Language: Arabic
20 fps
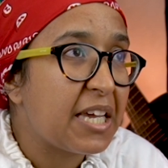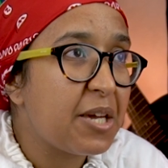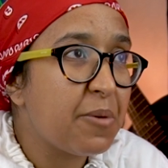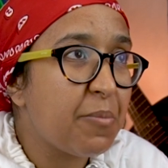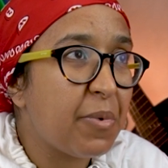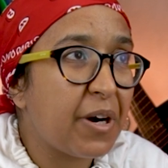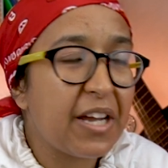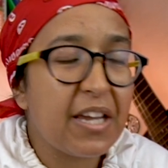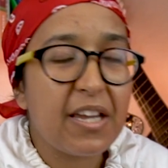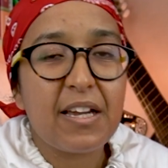
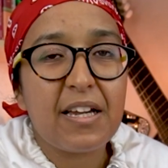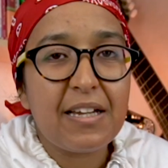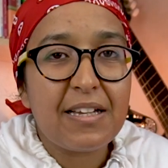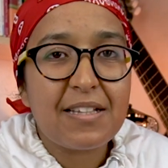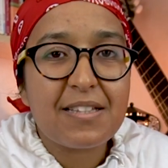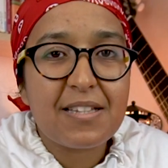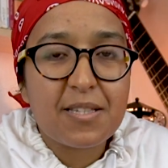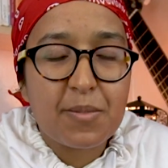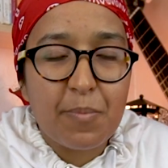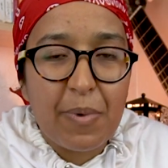كيبغي
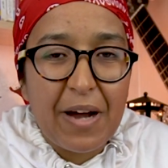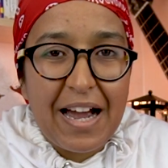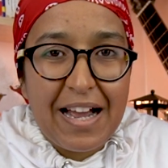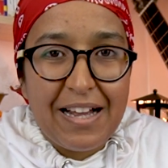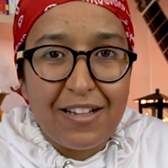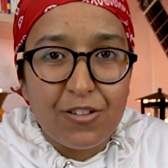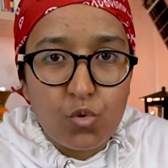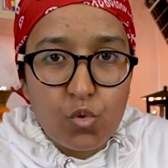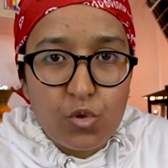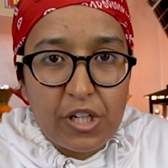آه، تتبقى
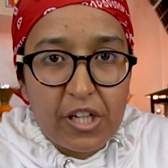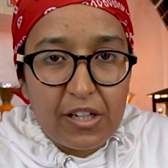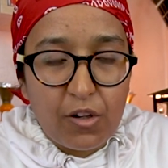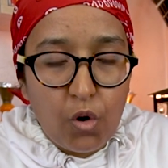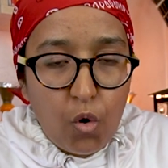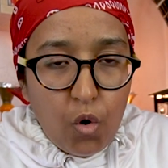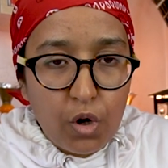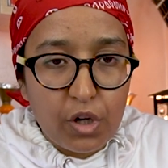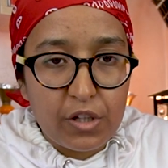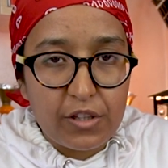عنده ديك
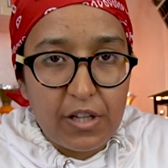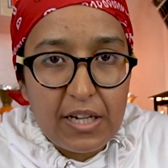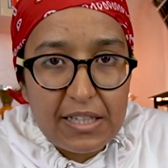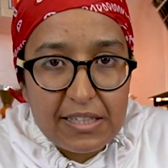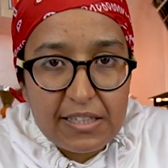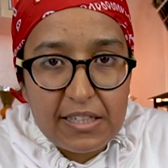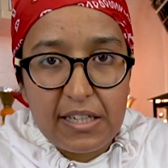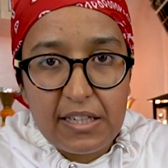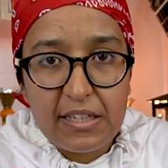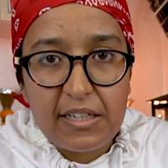العقده
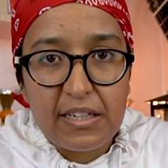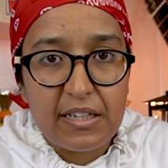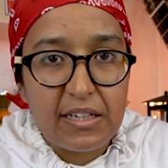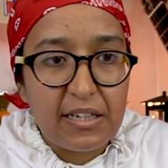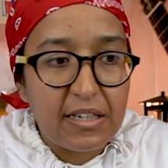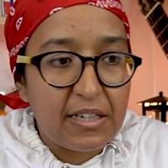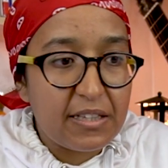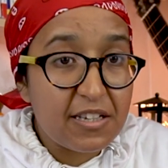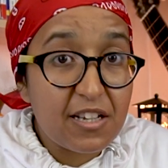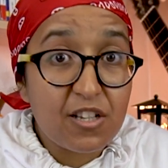ديال
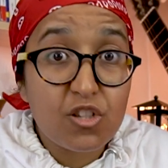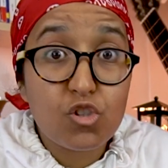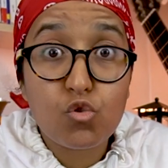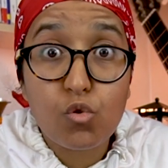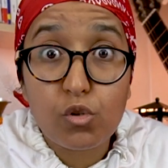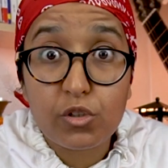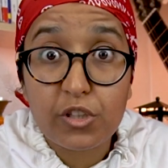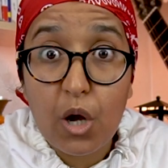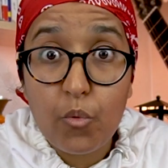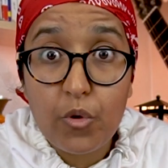ديال
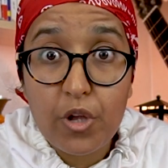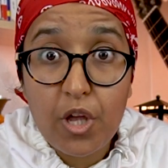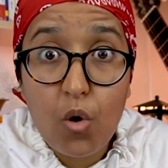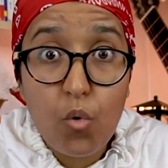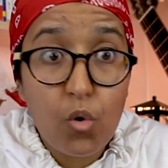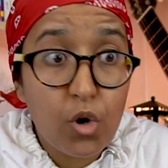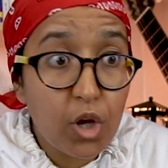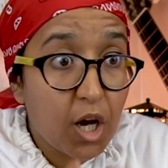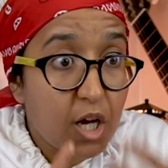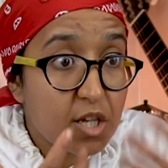السلطويه
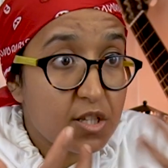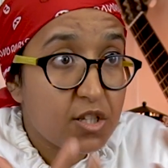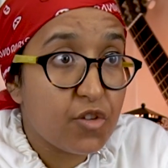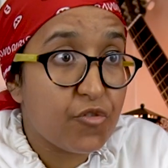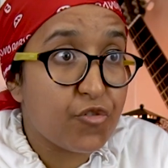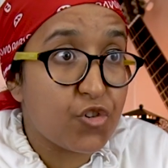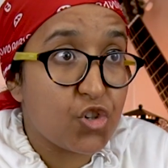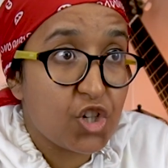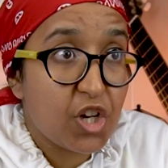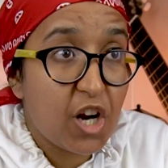واللي خاص
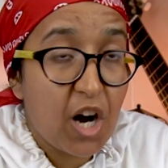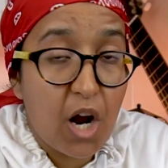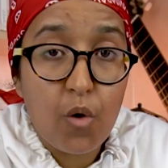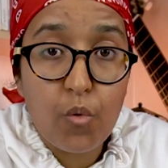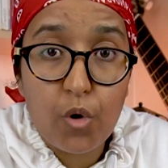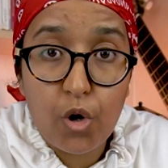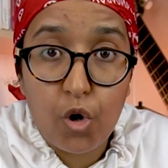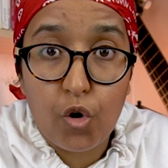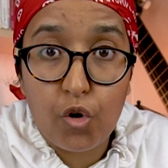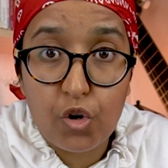يفجرها
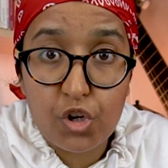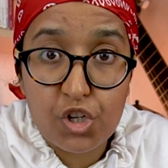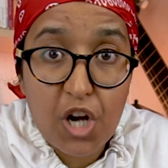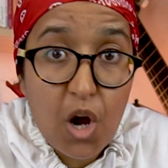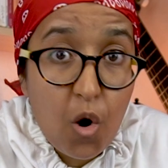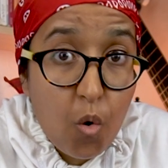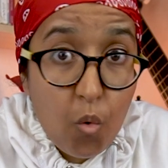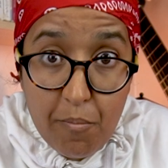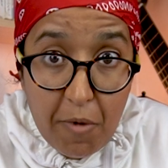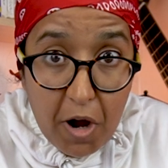
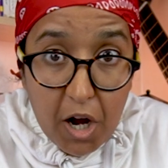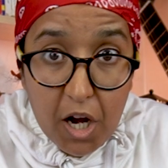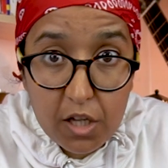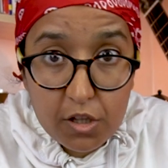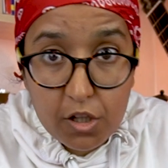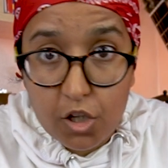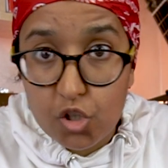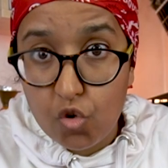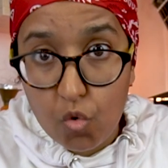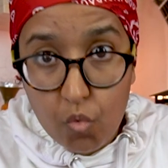ويخرجها هو ما
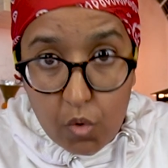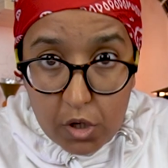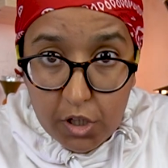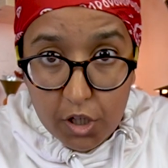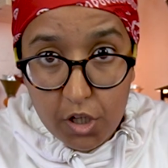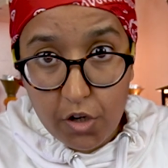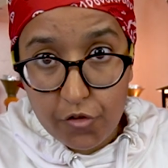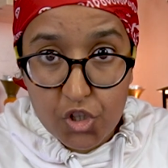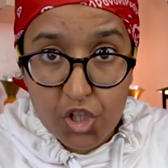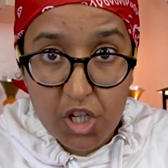قادرش هو
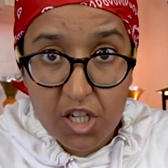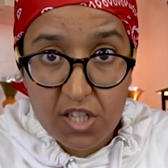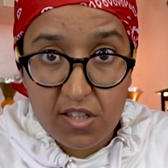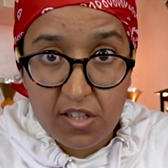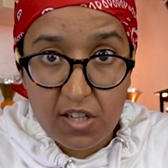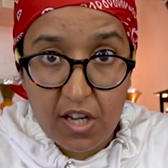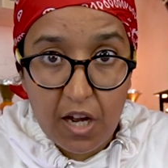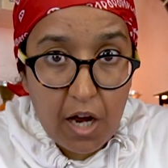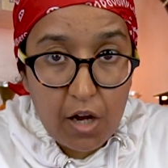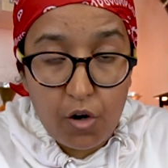ضعيف
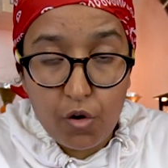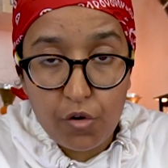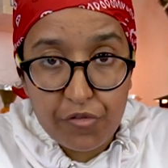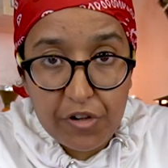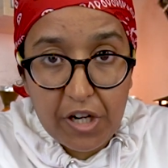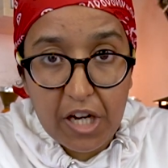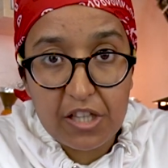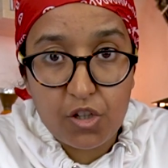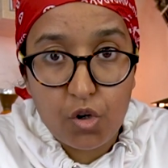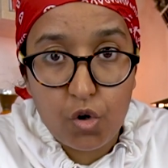الشخصيه الو
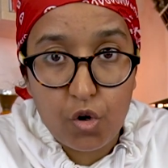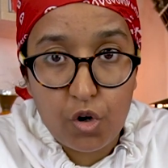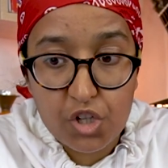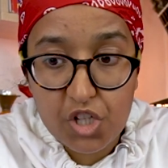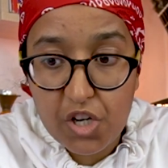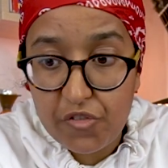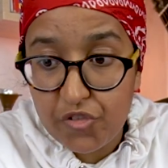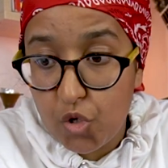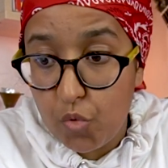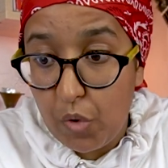فين غادي
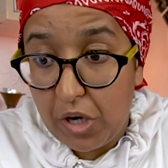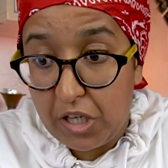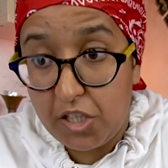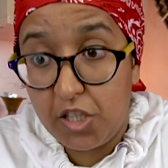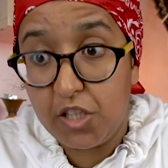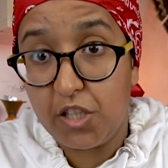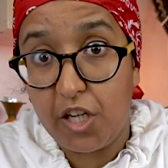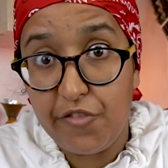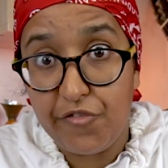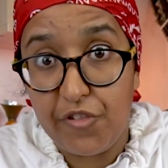يخرجها في شي واحد
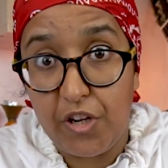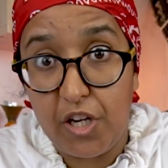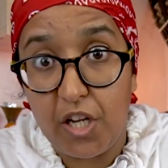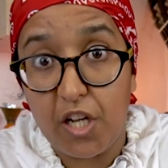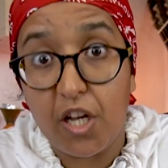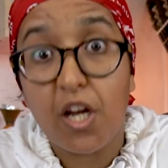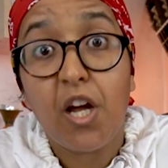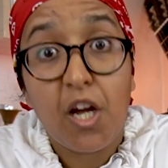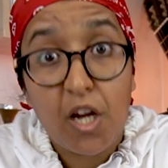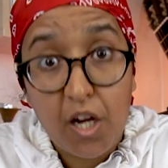اللي ضعيف
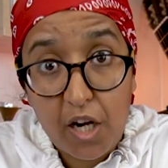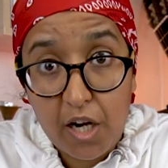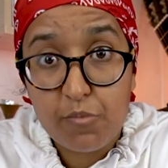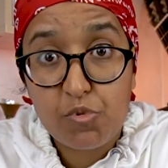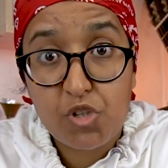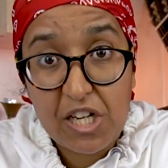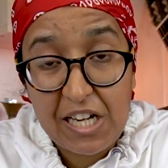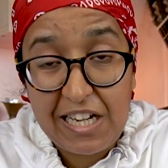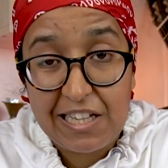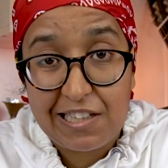عليه
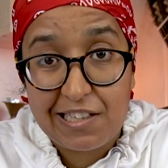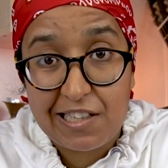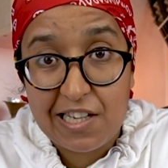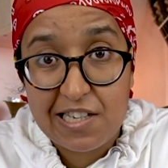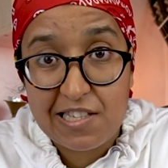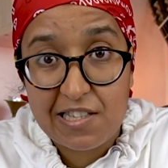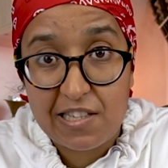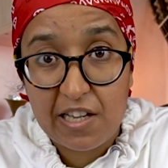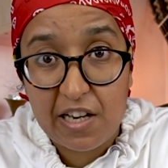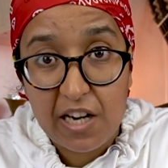غيمشي للحيط
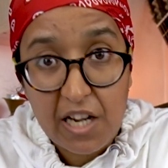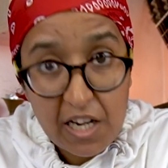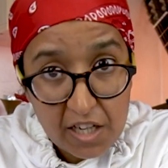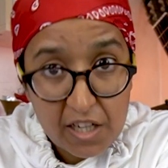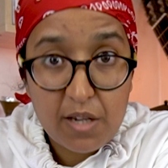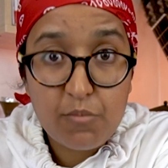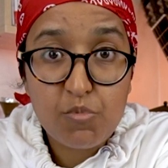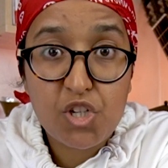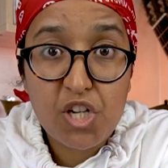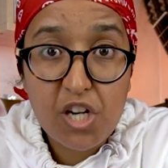القصير
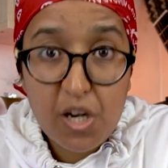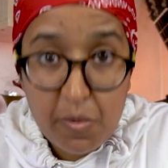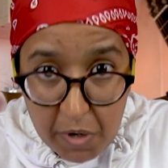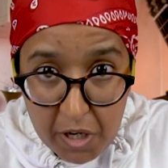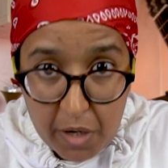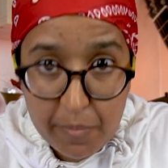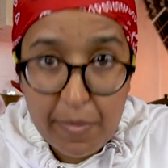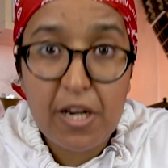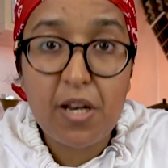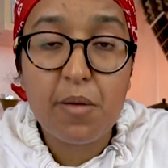كيمشي
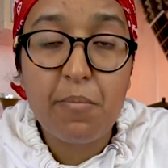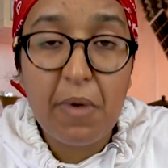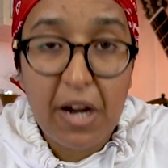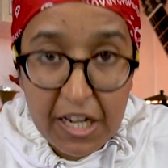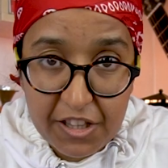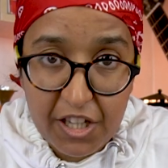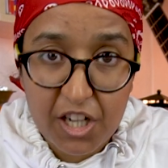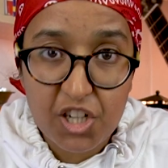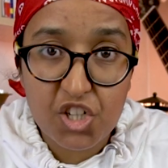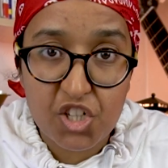للبكمه اللي ما
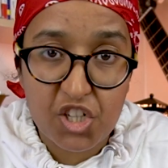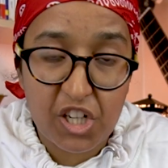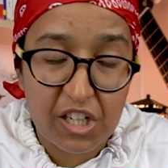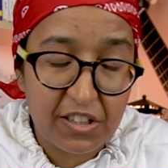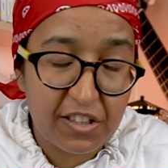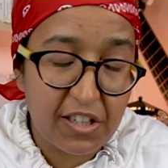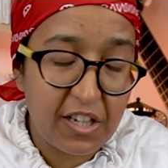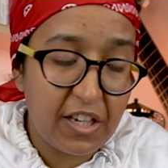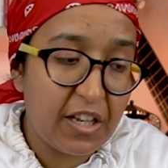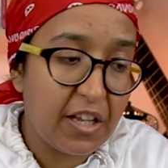قادراش
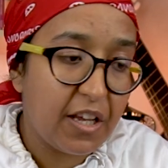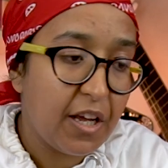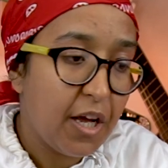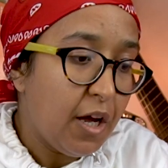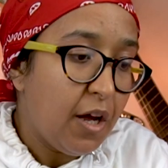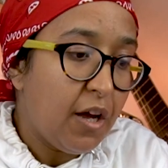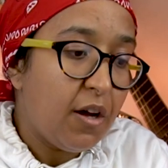ترد عليه